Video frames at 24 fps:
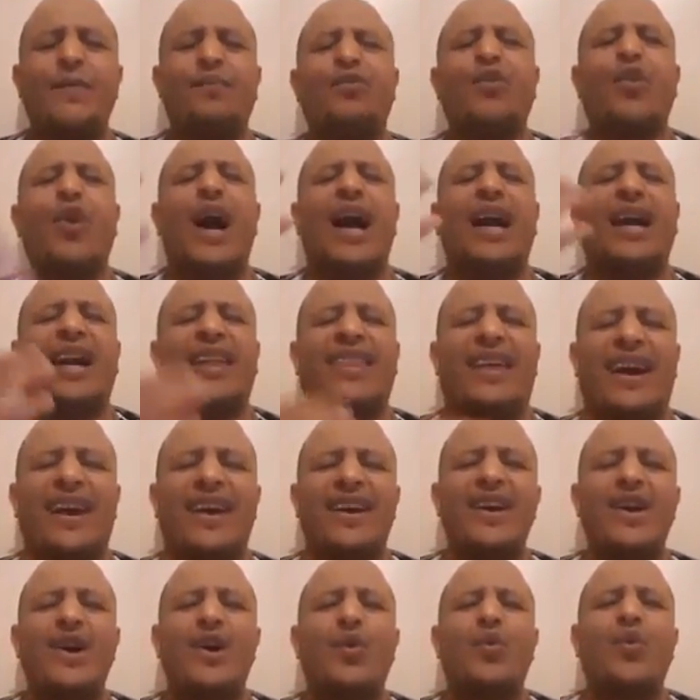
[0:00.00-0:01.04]
وهكذا
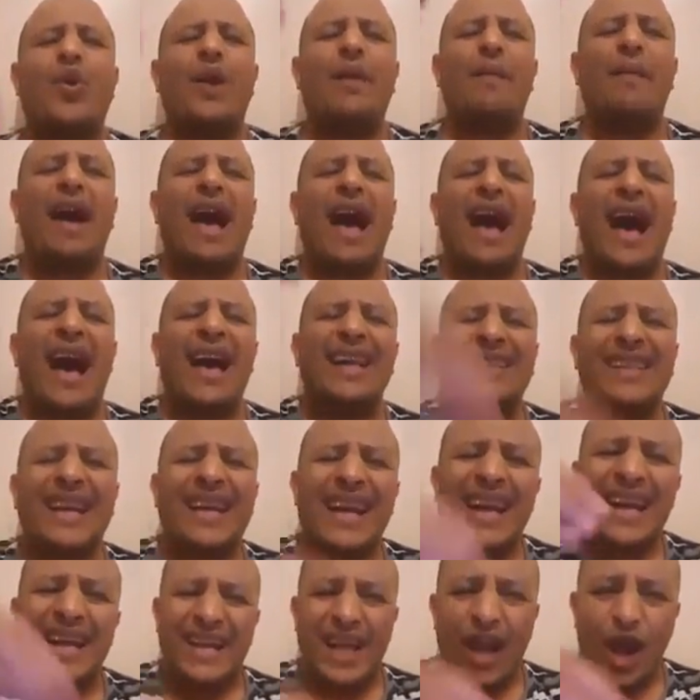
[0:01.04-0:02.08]
وما حصل
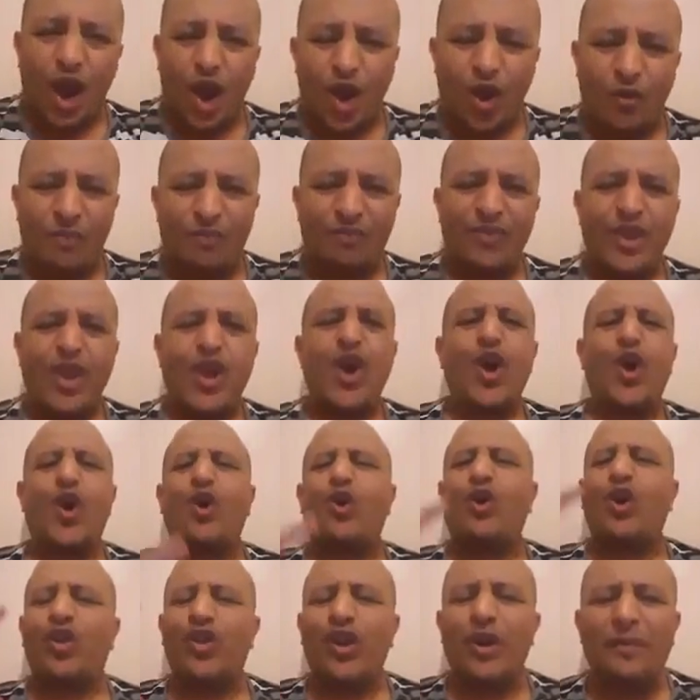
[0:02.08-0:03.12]
اليوم
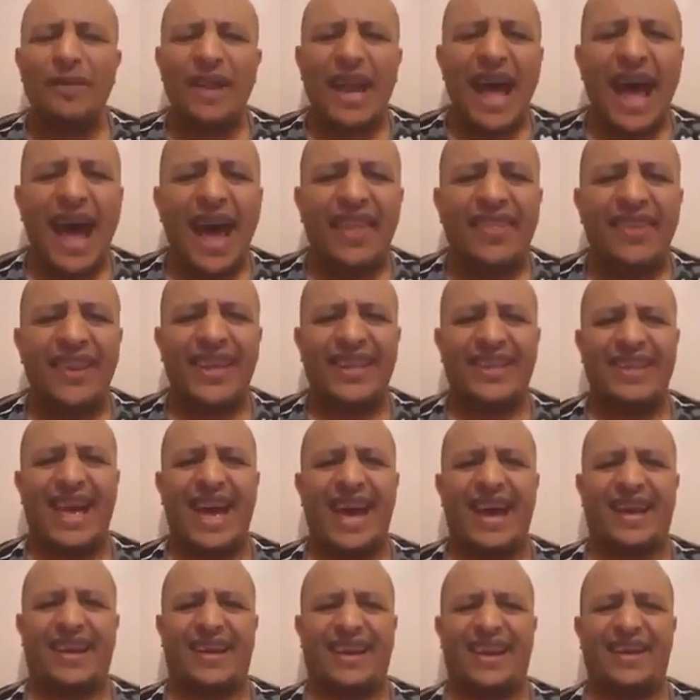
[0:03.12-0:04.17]
هو ضمن هذه
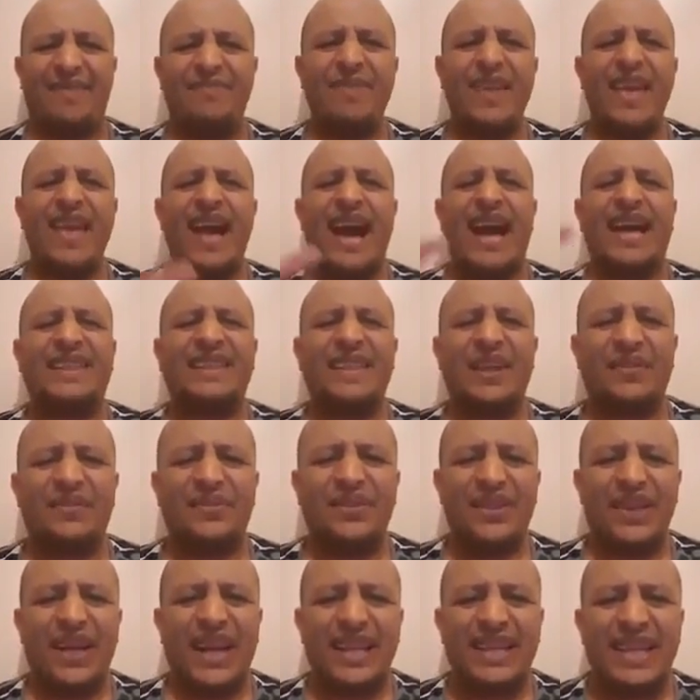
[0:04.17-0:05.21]
الدائرة
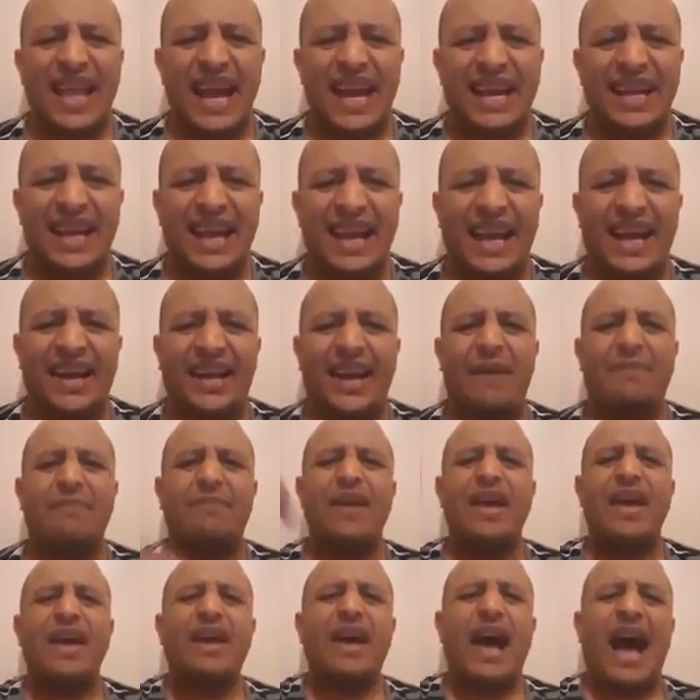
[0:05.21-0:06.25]
التفجيرات داخل الحرم
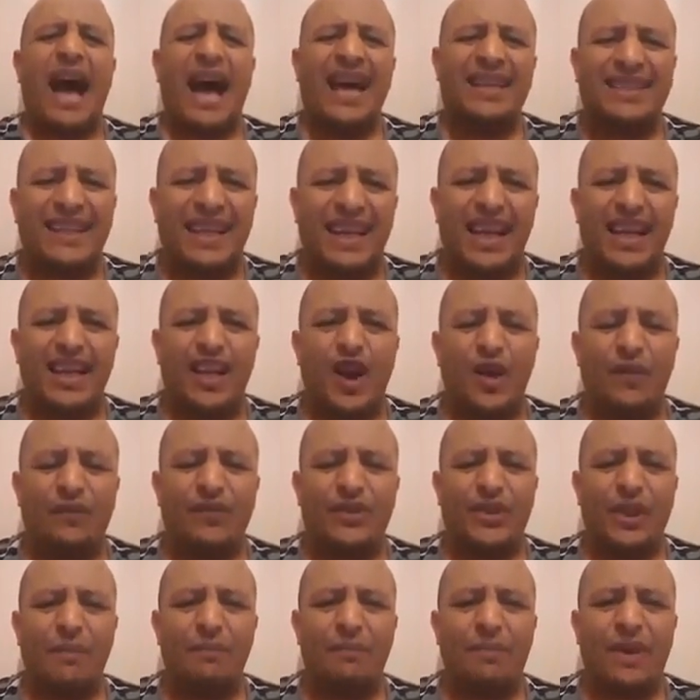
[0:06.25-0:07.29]
حصل اليوم
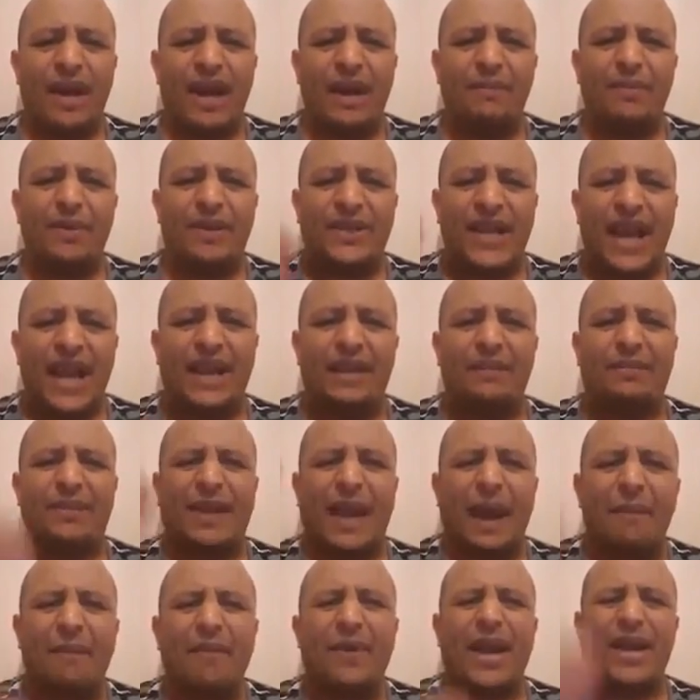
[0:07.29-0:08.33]
جنب بجانب
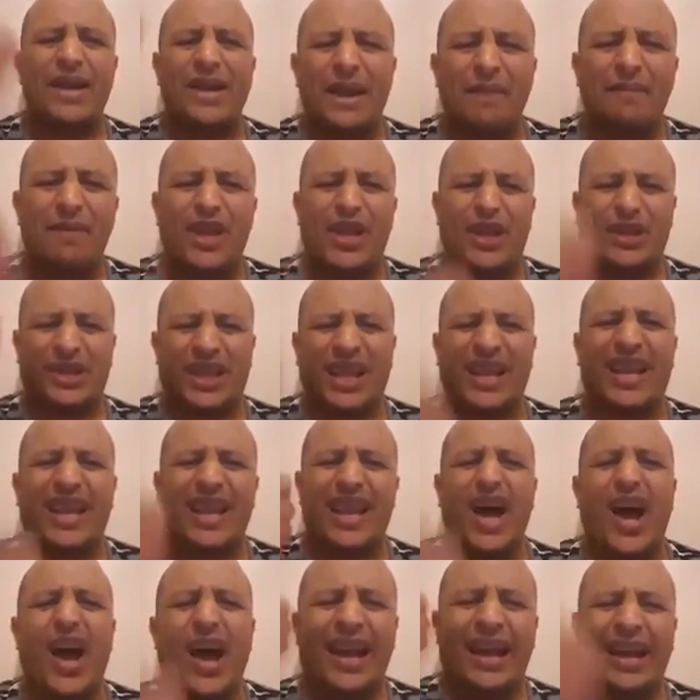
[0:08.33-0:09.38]
قبر النبي صلى الله
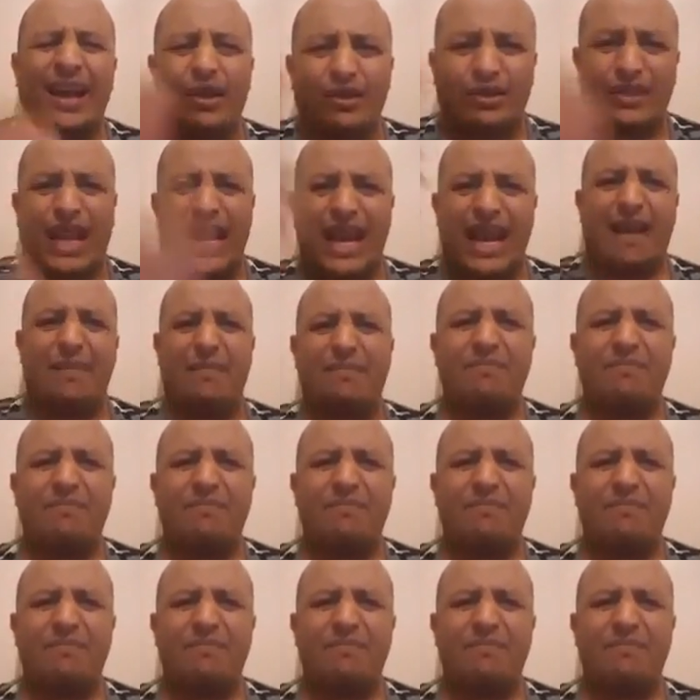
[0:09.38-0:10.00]
عليه وسلم